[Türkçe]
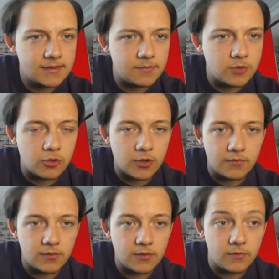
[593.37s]
Bir sonraki
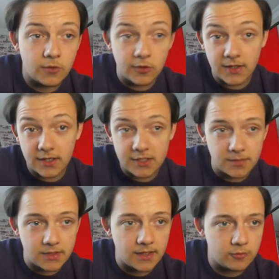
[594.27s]
videoları
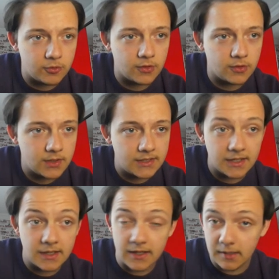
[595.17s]
kaçırmayın diğer videolar. Yeni
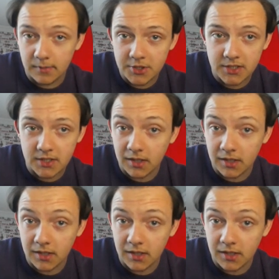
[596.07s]
kariyere başladık.